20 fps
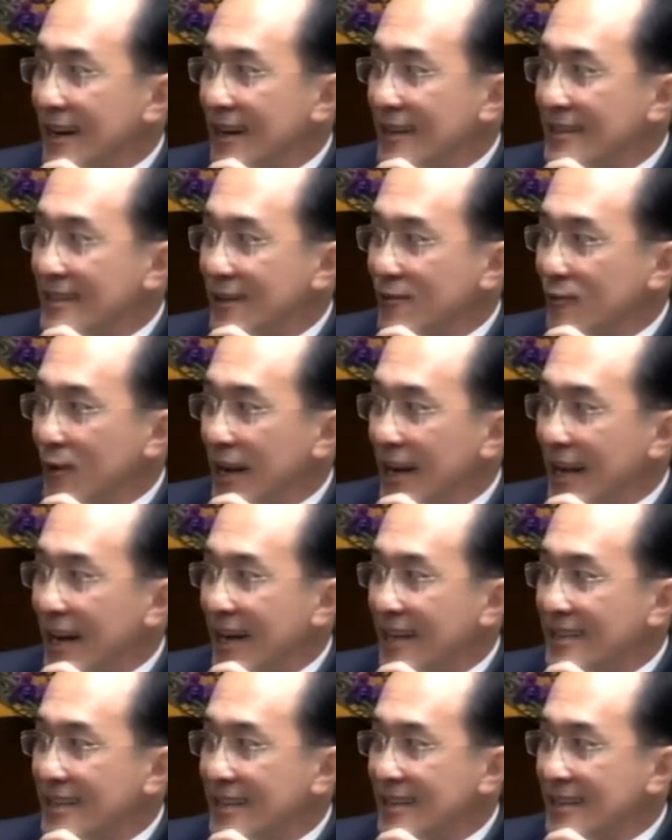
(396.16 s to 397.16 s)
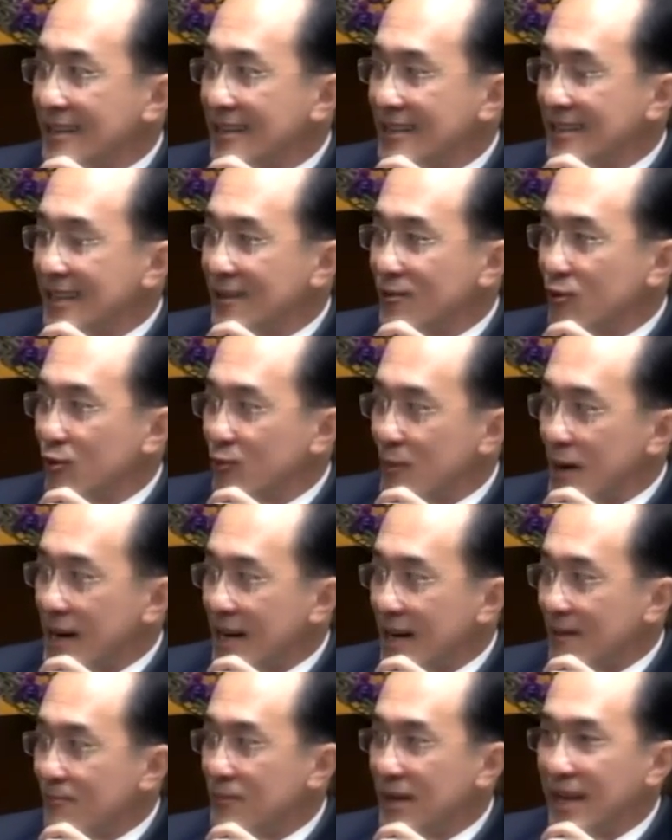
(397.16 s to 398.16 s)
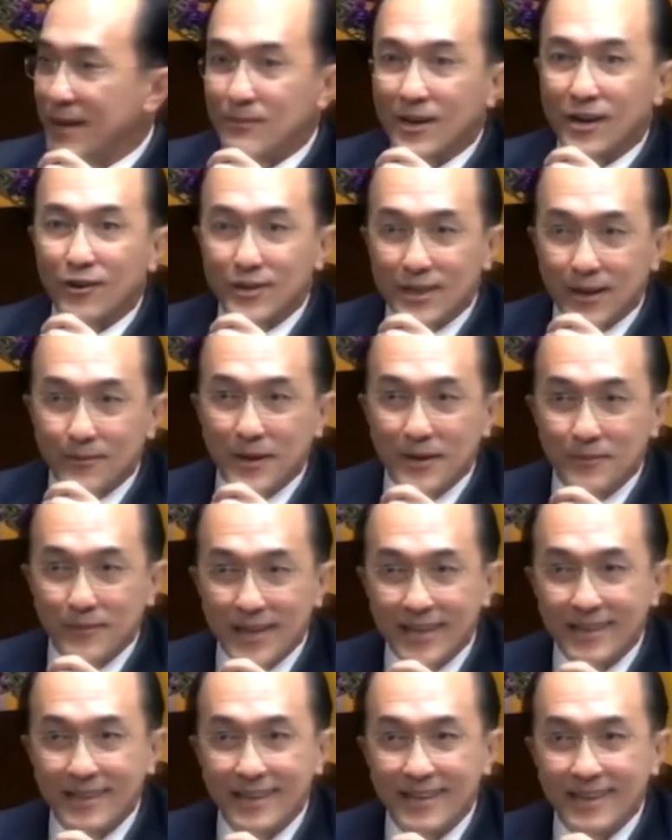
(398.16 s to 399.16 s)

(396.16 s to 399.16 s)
ถึงเวลาที่ที่ถูกบังคับเปลี่ยนมันก็จะไม่มี